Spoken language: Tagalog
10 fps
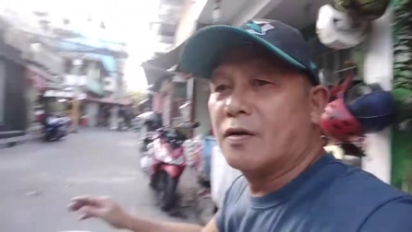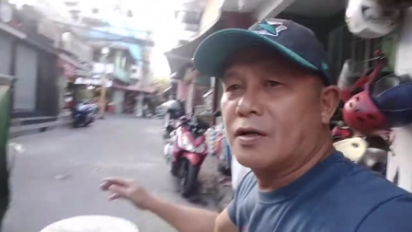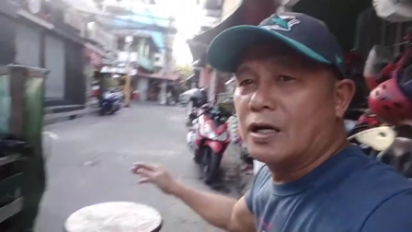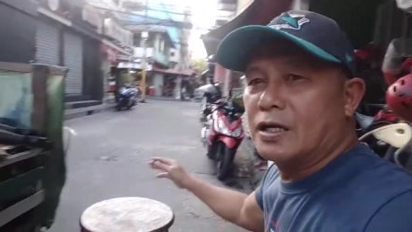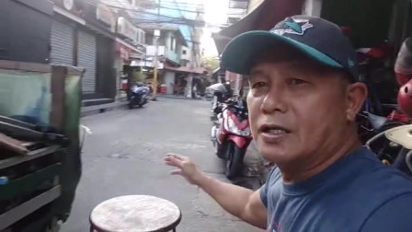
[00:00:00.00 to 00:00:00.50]
yeah.
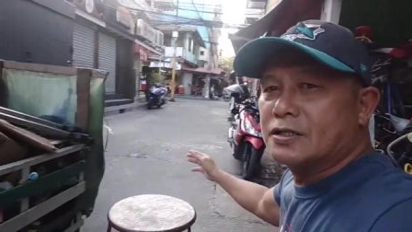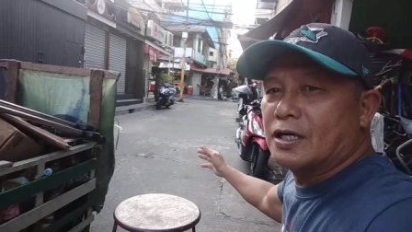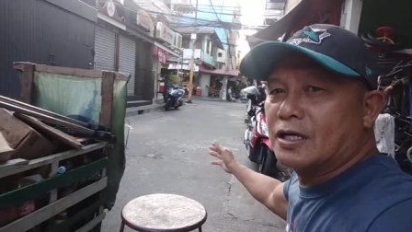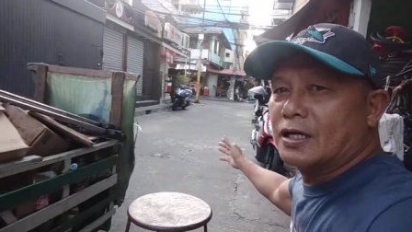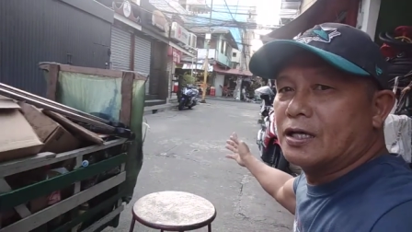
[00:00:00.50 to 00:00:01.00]
nalinis na
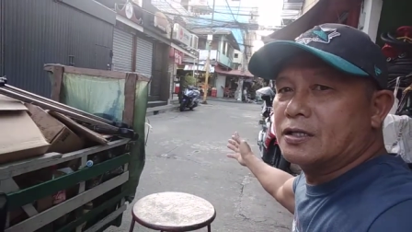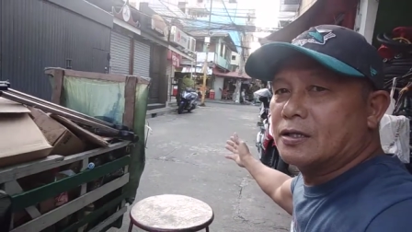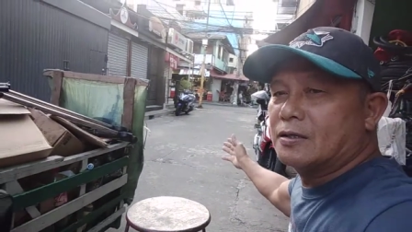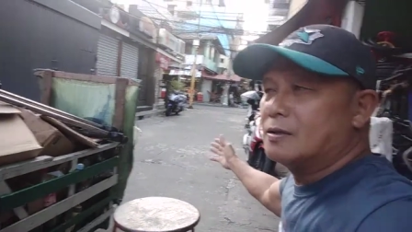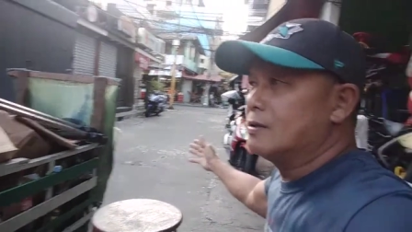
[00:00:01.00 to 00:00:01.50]
rin natin.
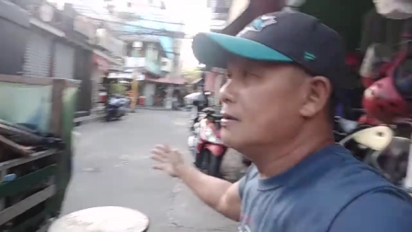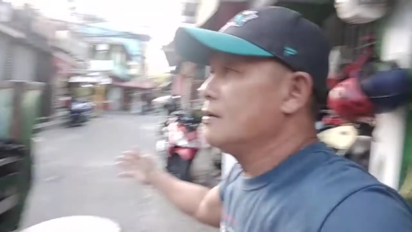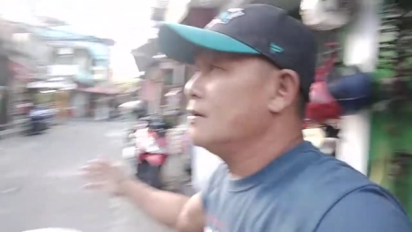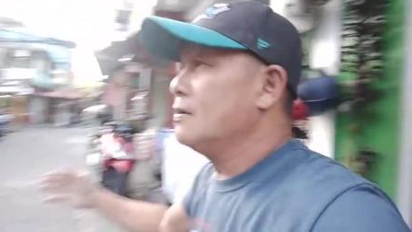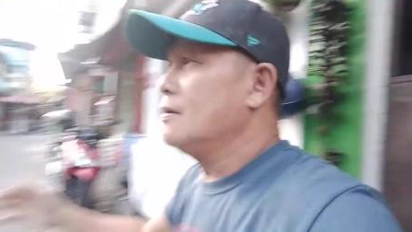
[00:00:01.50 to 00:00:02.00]
Palang na eh.
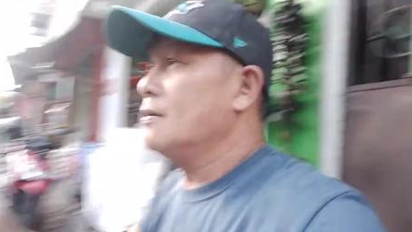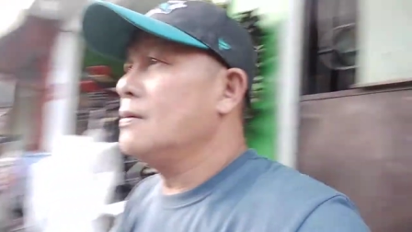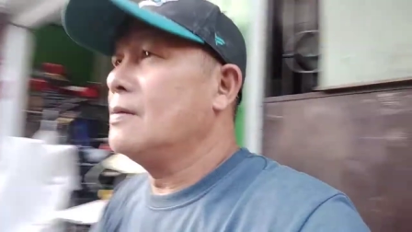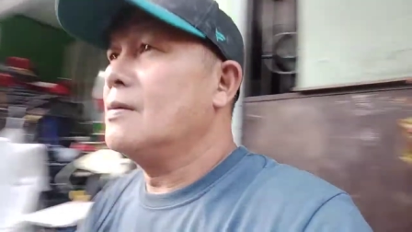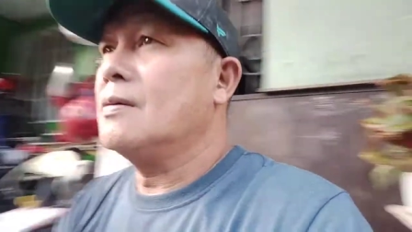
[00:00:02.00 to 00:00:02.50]

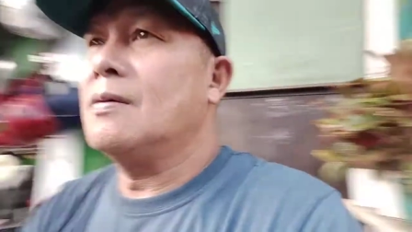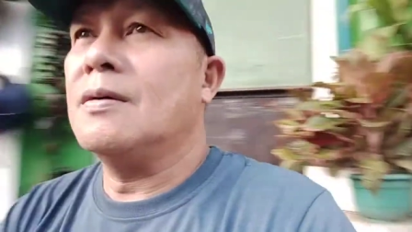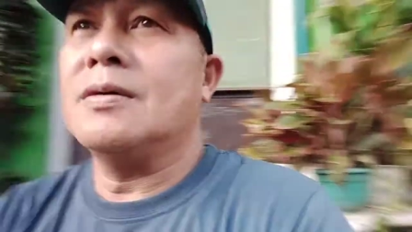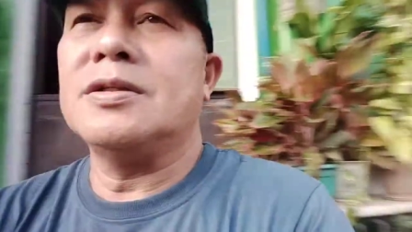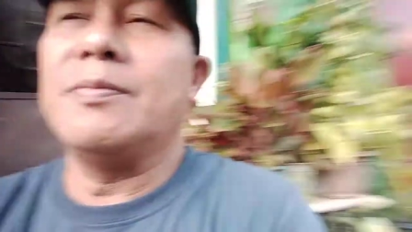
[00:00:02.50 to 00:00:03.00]
Si